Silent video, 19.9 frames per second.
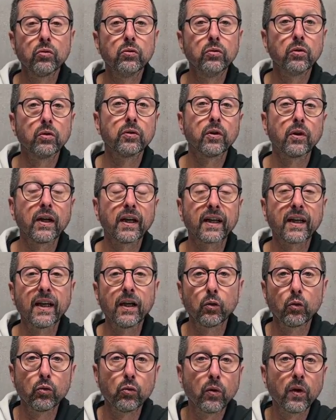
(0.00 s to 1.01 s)
dans
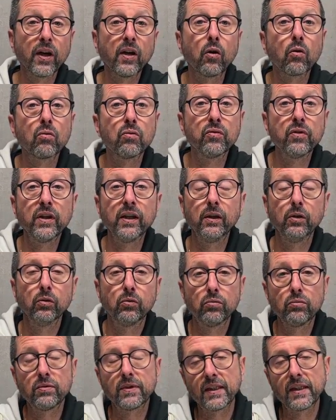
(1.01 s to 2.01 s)
laquelle on aurait
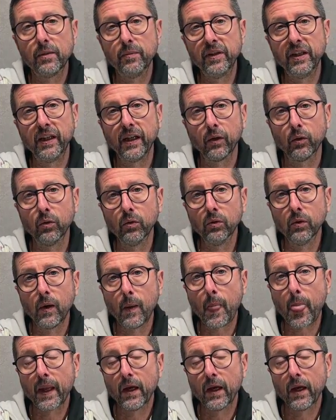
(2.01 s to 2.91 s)
enlevé tous ces minéraux,